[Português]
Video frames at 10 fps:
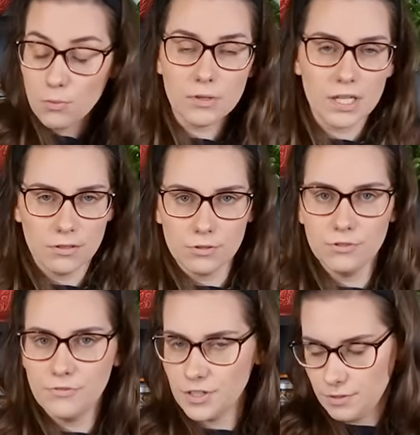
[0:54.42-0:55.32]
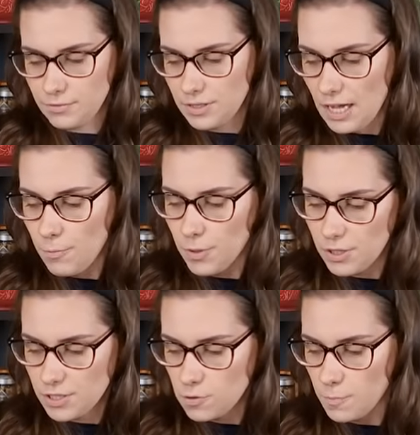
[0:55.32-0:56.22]
um quilo de frango, tá? Uma
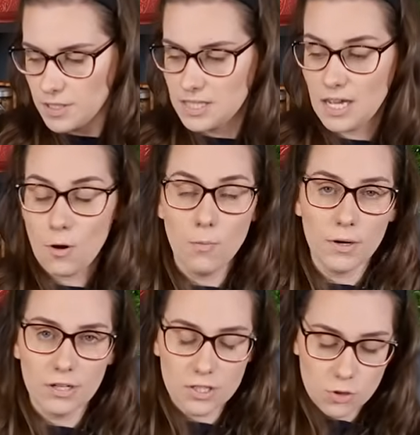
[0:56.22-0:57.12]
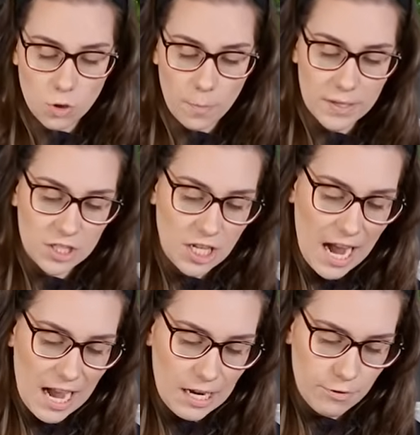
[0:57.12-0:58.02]
colher de sopa de sal, uma colher de sopa de
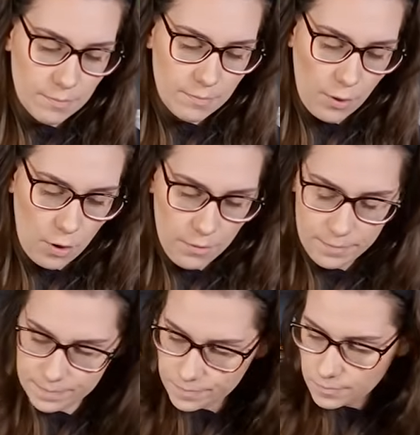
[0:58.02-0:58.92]
alho em pó,